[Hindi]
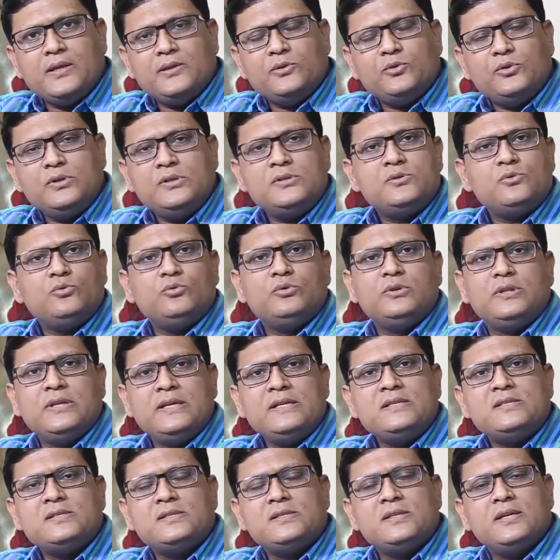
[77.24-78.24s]
तो इस
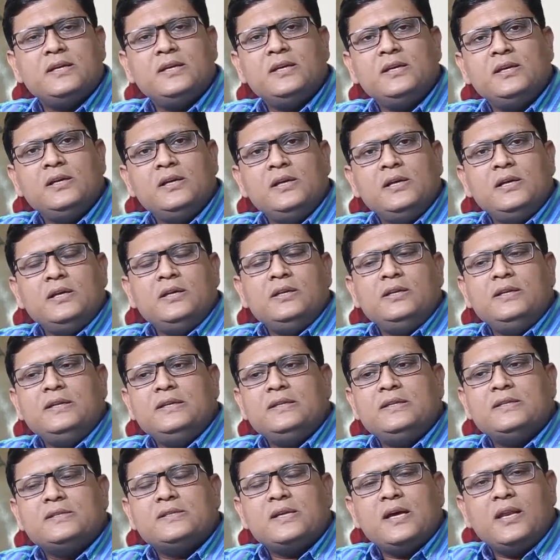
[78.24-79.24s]
उद्देश्य से
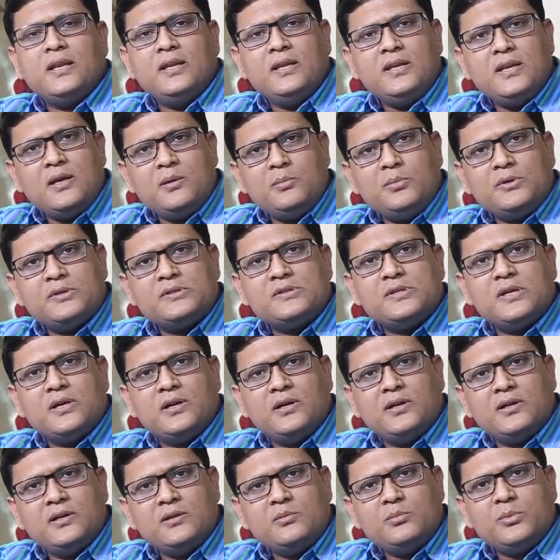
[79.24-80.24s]
निदेशालय नामक
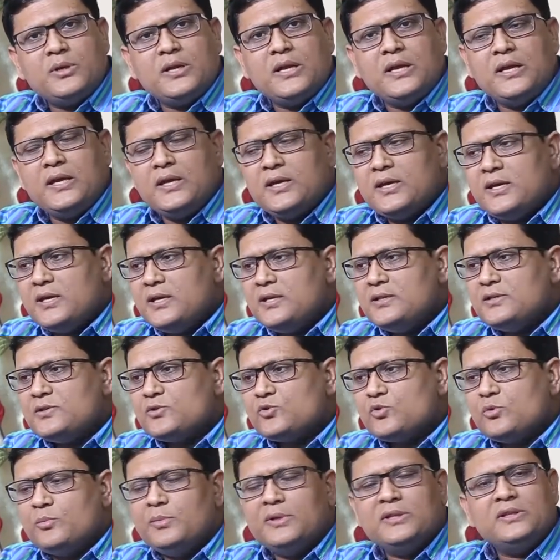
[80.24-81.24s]
संगठन बनाया गया
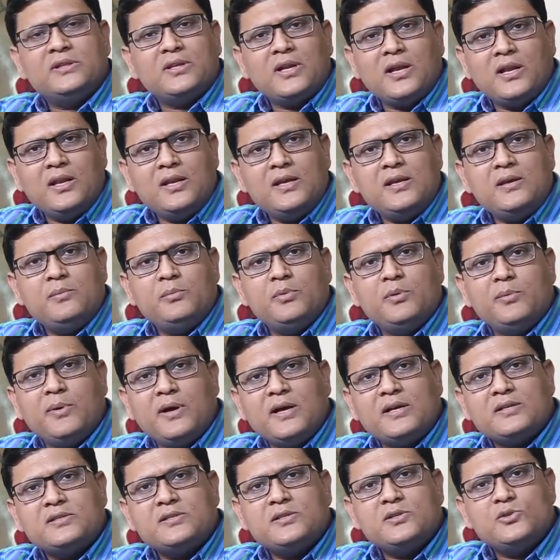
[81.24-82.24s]
जिसको मंत्रालय या
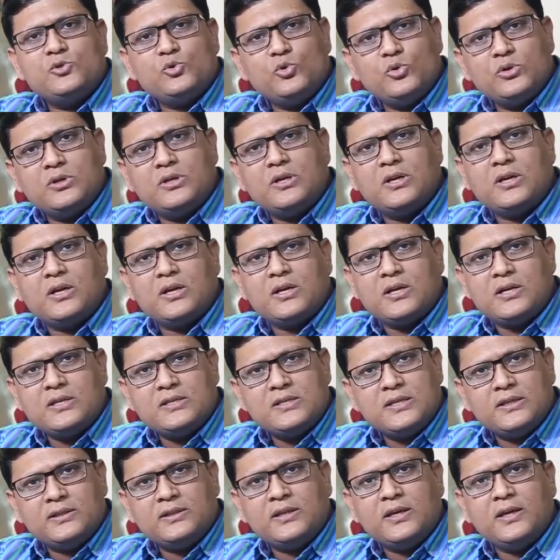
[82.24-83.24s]
विभाग से जोड़ कर रखा
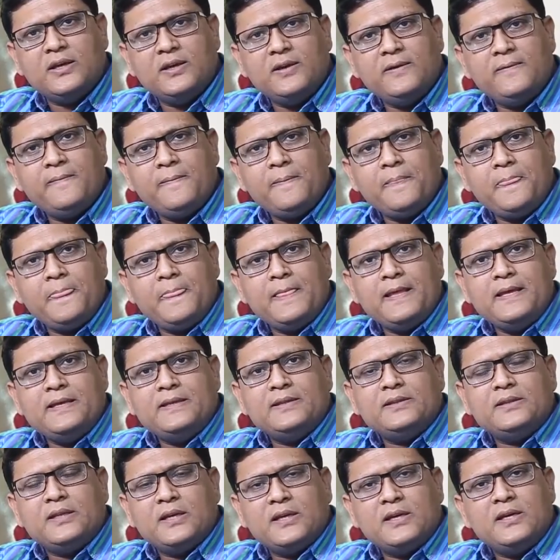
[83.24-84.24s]
जाता है
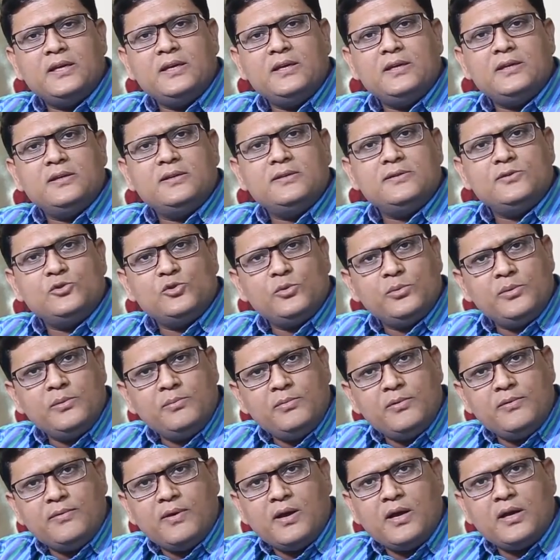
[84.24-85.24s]
ताकि जो भी
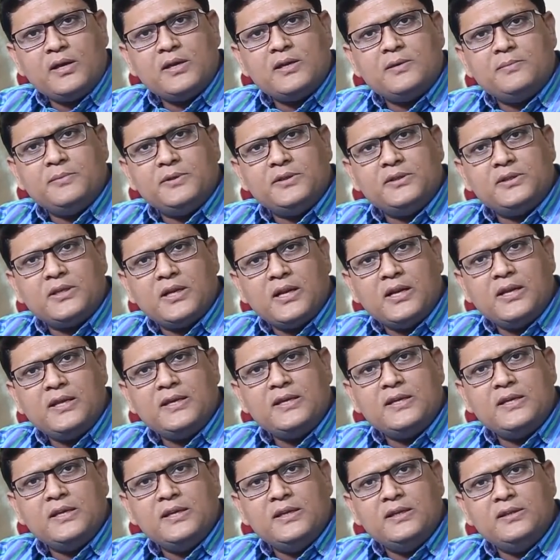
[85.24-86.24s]
विभाग या मंत्रालय
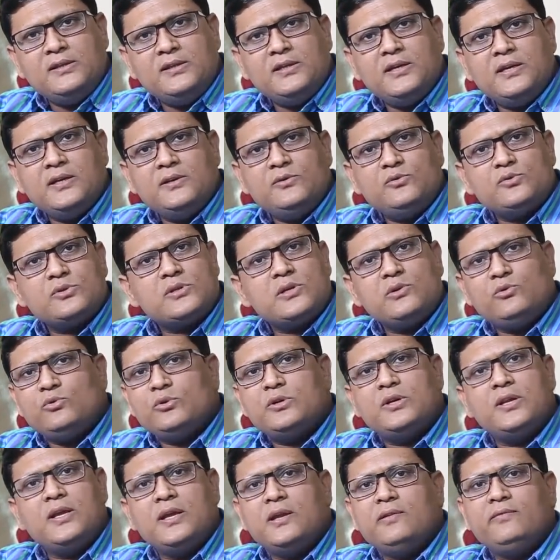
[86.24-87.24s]
की नीतियां हैं उसका वो
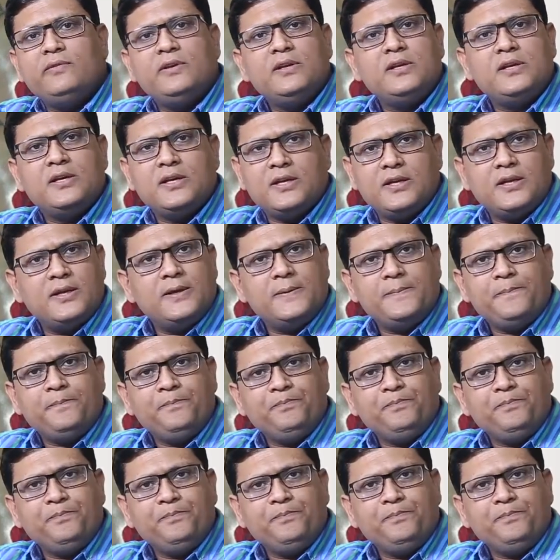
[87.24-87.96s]
क्रियान्वयन करे